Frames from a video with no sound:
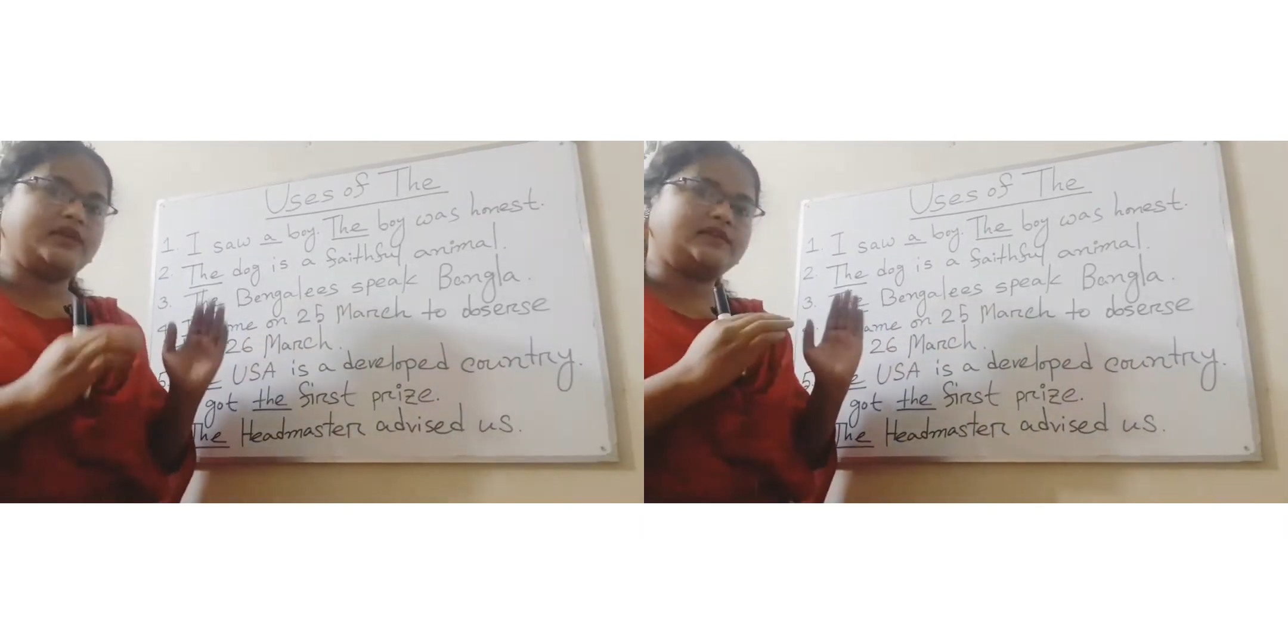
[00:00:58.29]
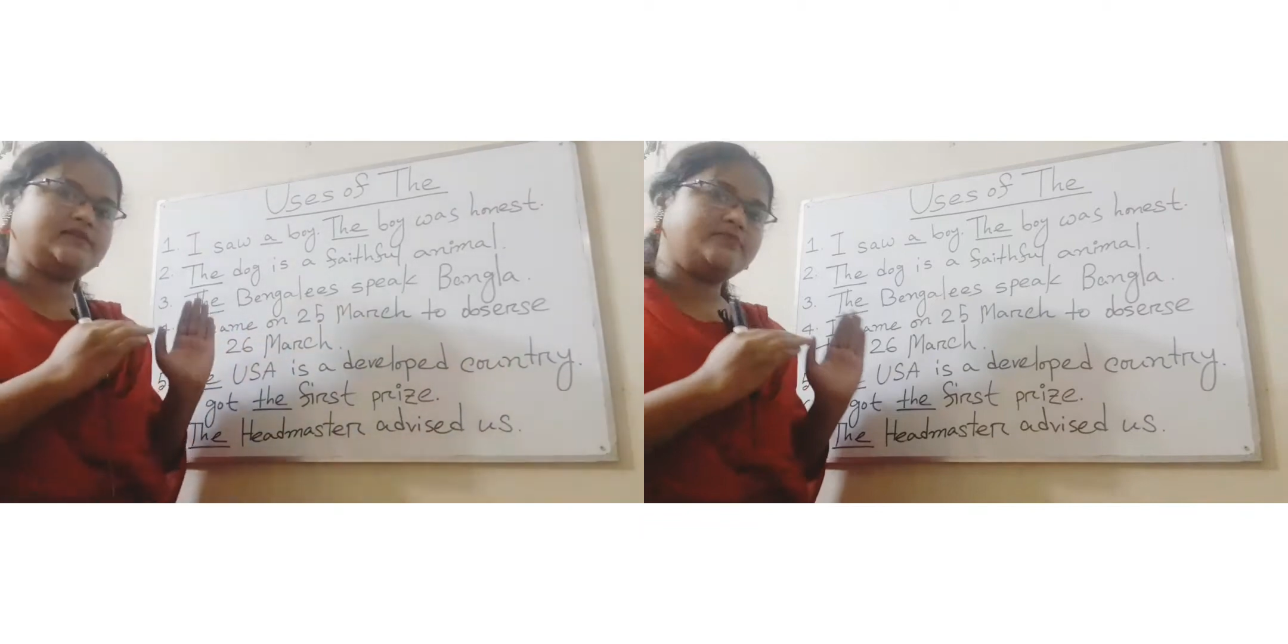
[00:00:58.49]

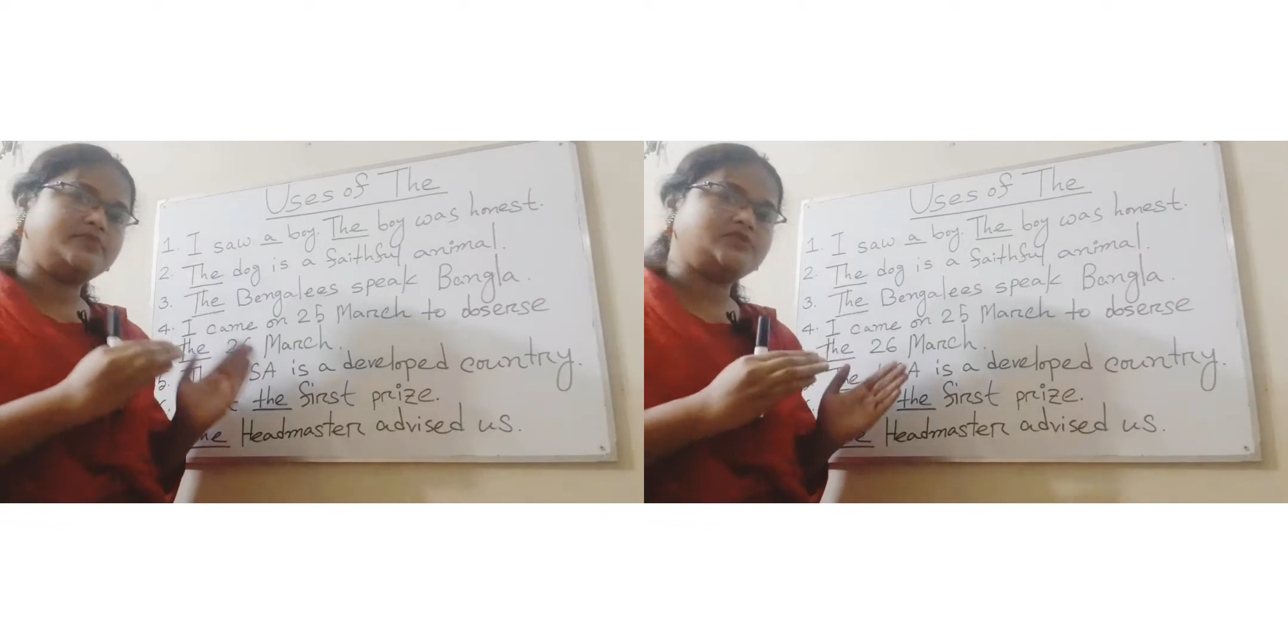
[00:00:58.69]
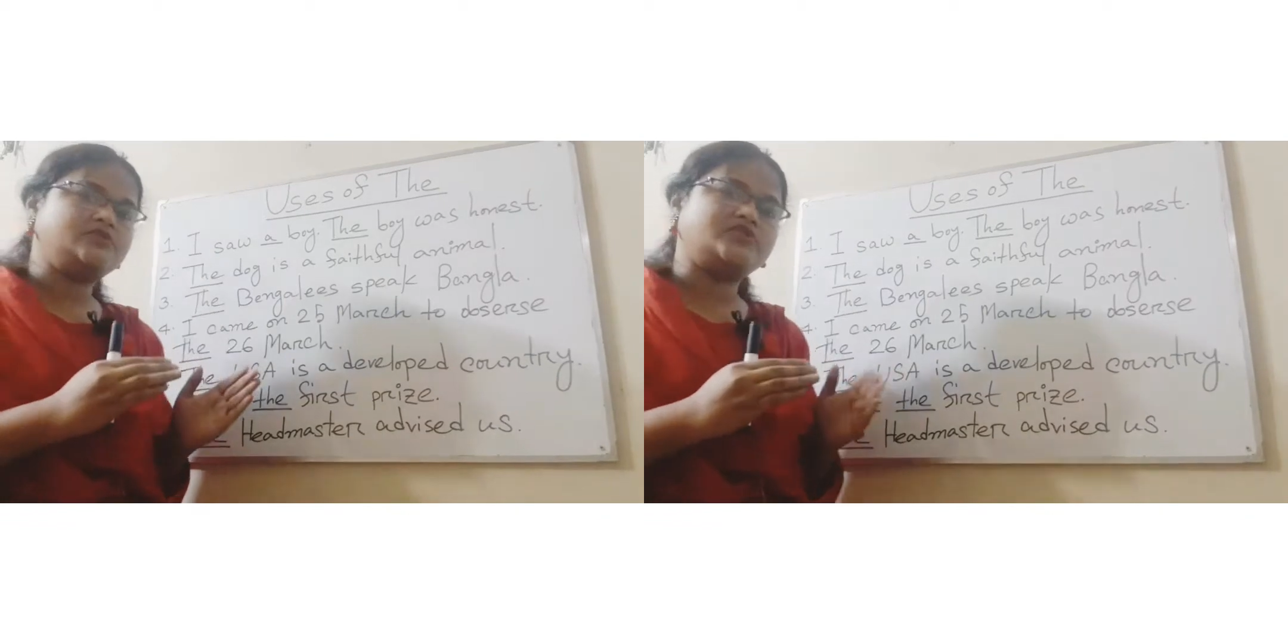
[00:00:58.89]

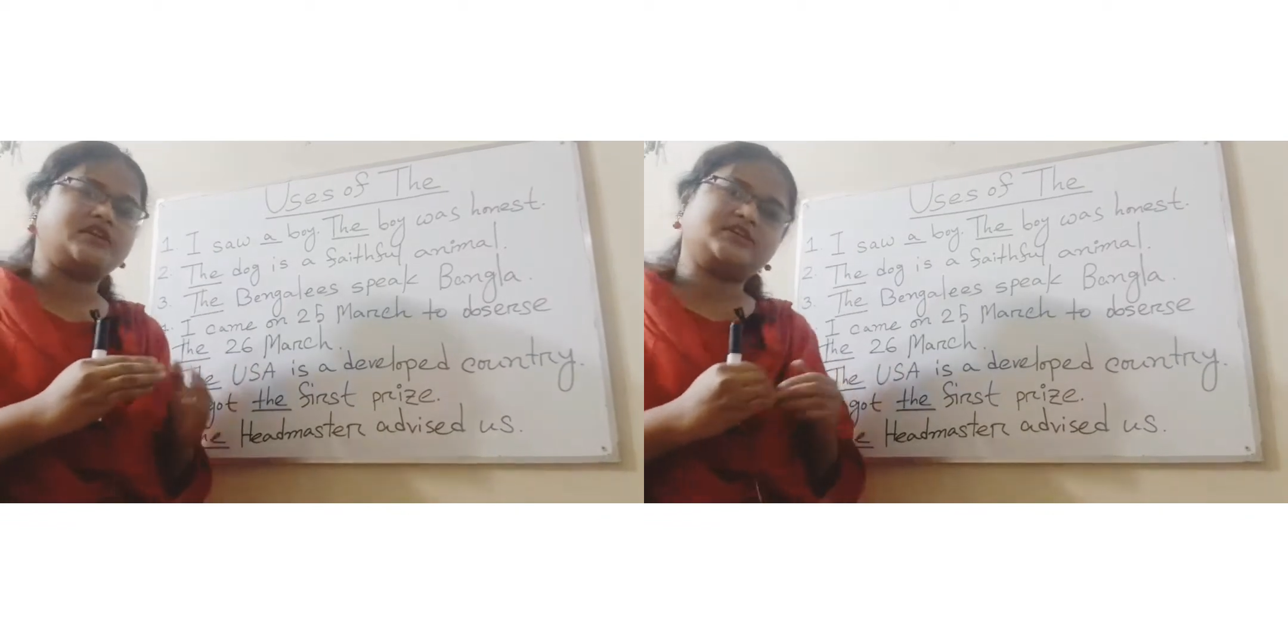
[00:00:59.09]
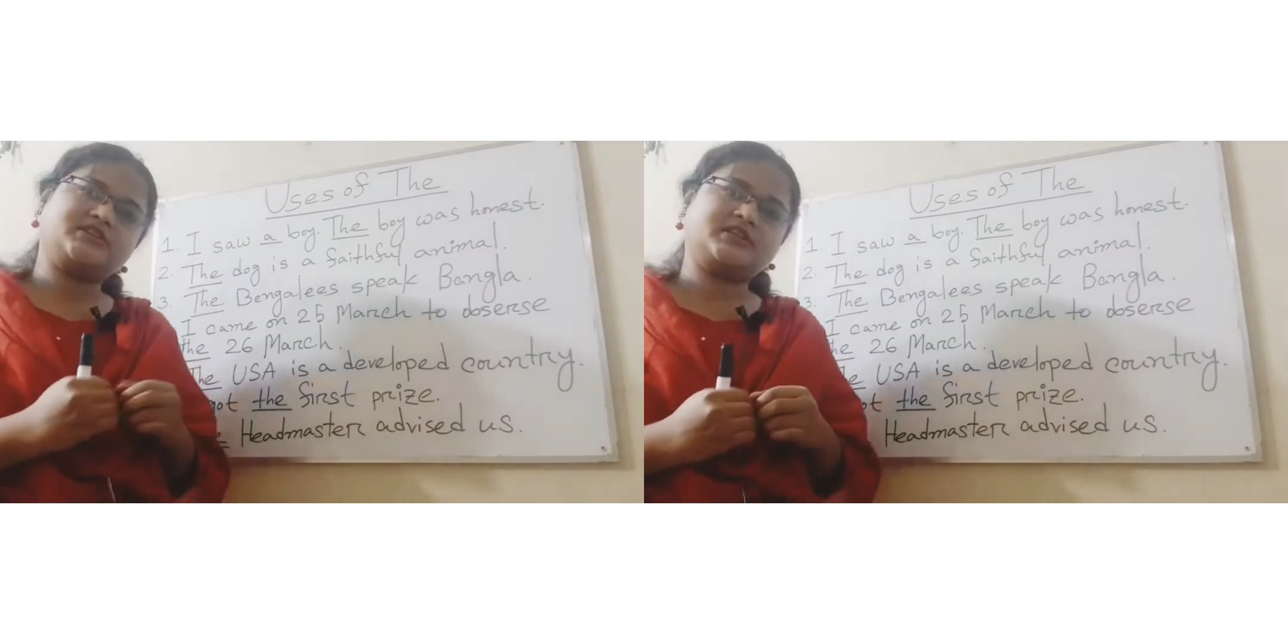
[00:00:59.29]
এক্সাম্পলসগুলোর
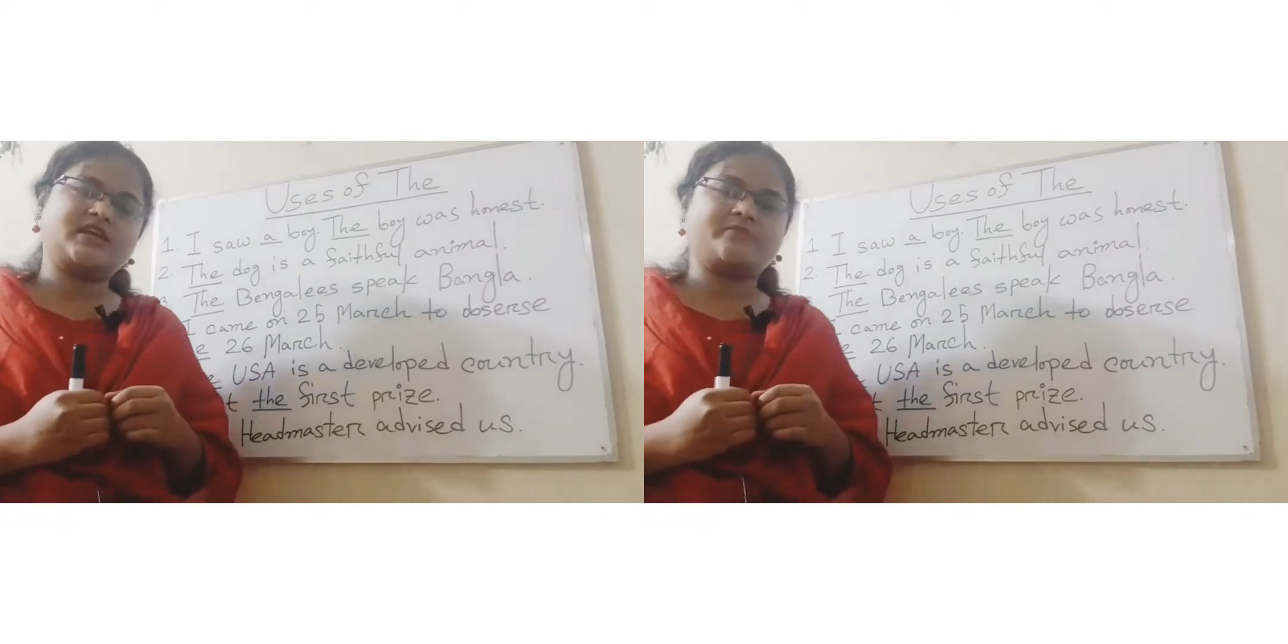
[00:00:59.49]
সাথে সাথে